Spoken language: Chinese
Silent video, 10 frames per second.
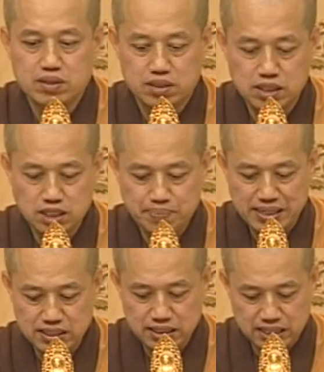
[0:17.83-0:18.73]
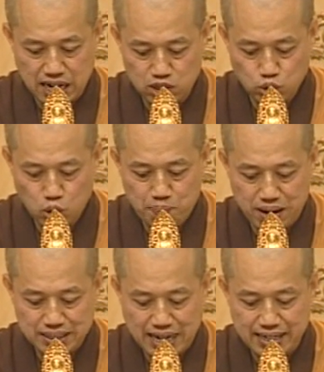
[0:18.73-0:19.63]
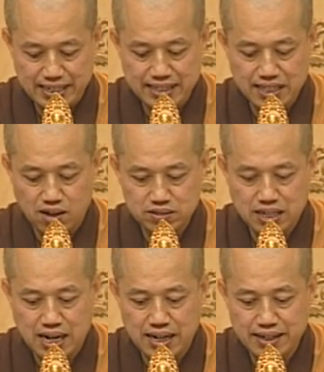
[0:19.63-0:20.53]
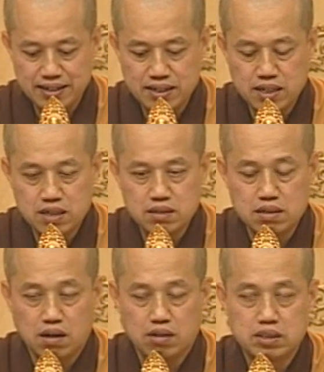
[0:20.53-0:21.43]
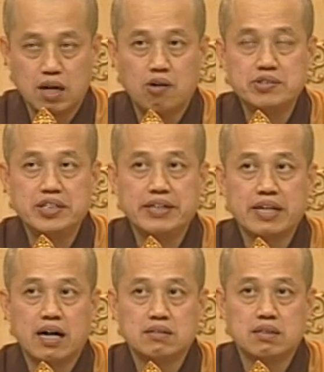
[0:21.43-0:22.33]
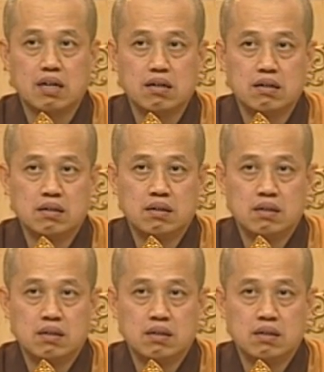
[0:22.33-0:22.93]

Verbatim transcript: 伸出悲心，想要救保他，引导他来啊，照见啊这个